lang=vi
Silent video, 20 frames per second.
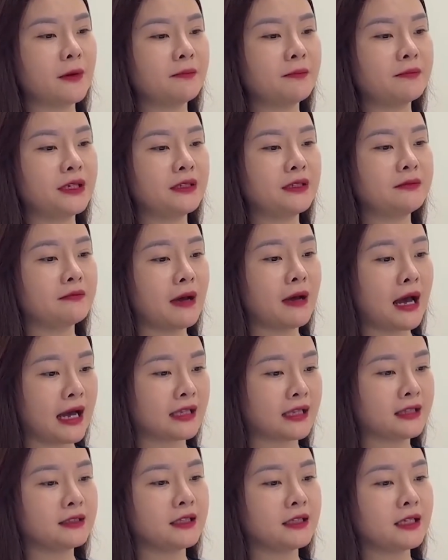phẩm mình
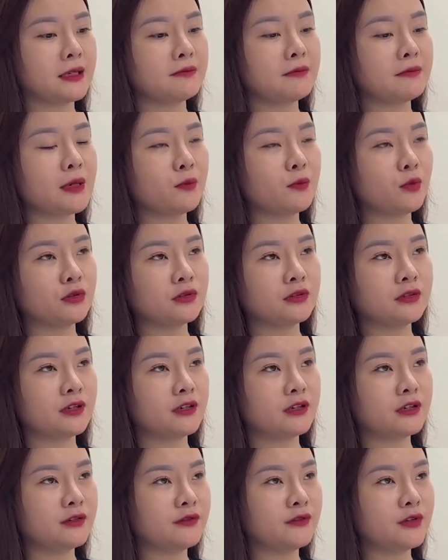bán bị một
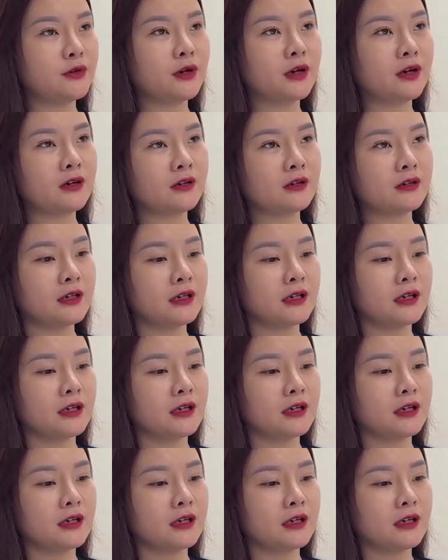người reviewer